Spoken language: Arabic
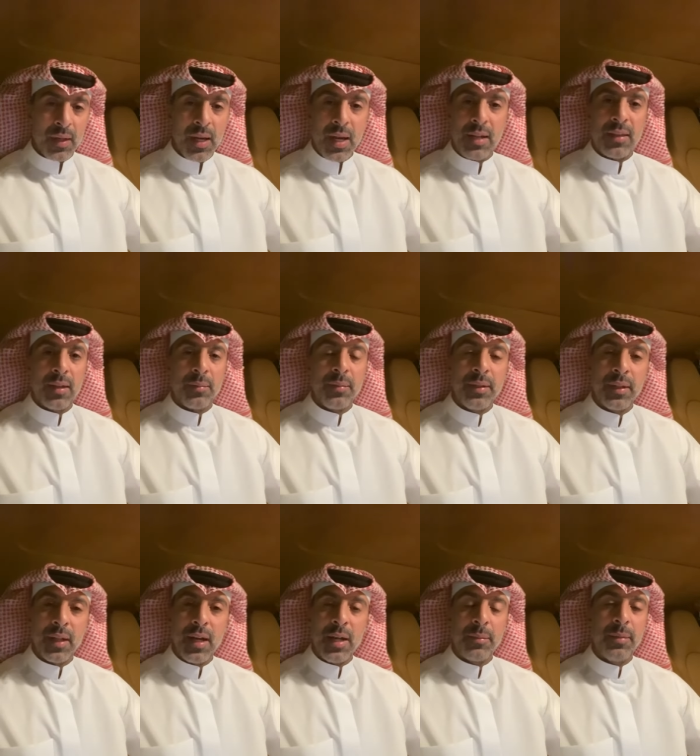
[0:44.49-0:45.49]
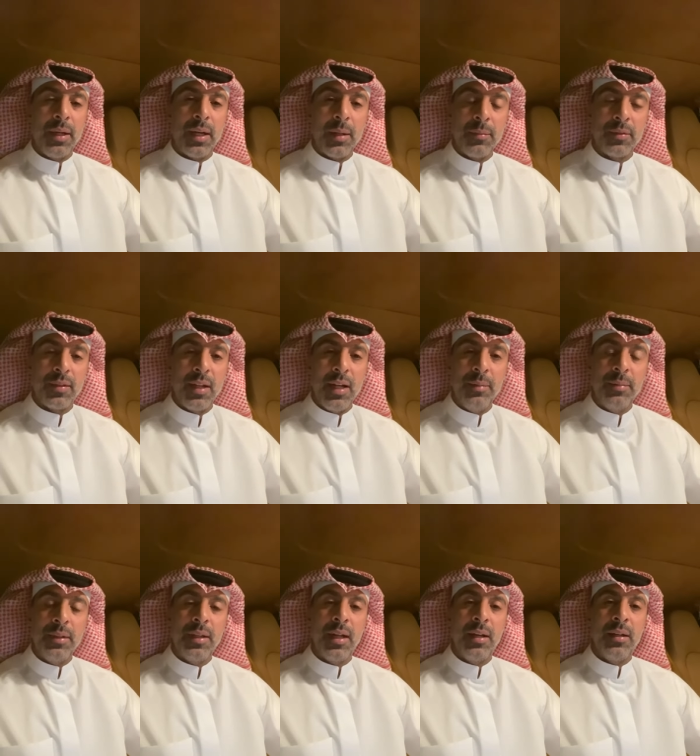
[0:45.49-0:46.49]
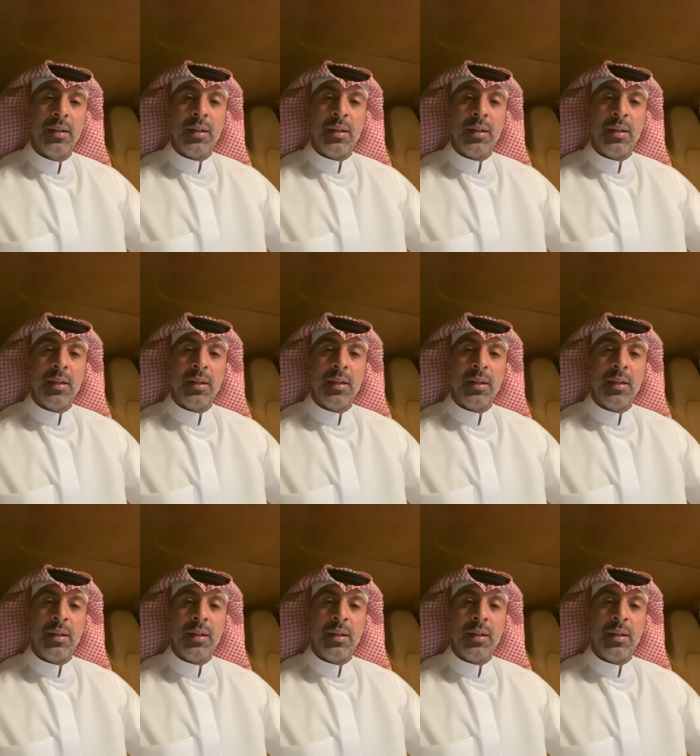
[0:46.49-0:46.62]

اكثر من اربع خمس لاعبين